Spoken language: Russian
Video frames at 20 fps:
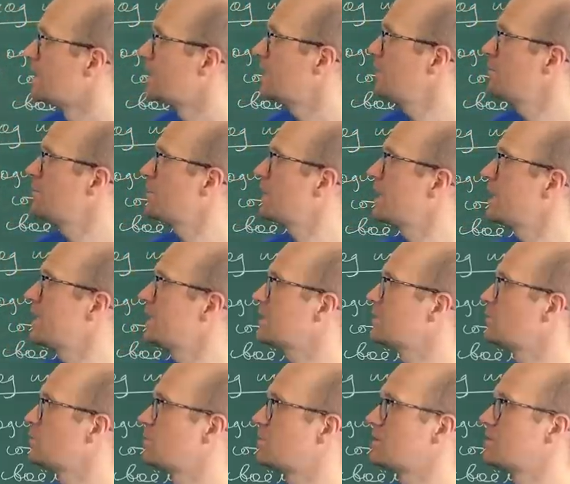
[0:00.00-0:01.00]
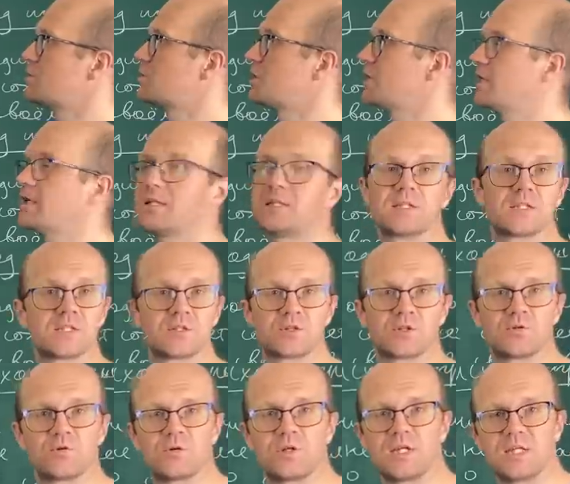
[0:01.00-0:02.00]
И поэтому получается,
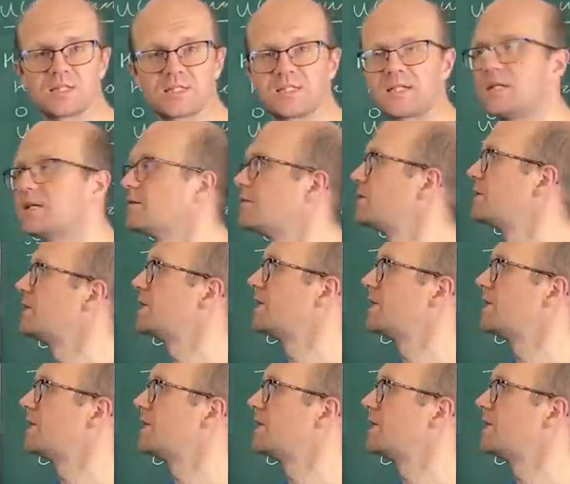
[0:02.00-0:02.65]
что если в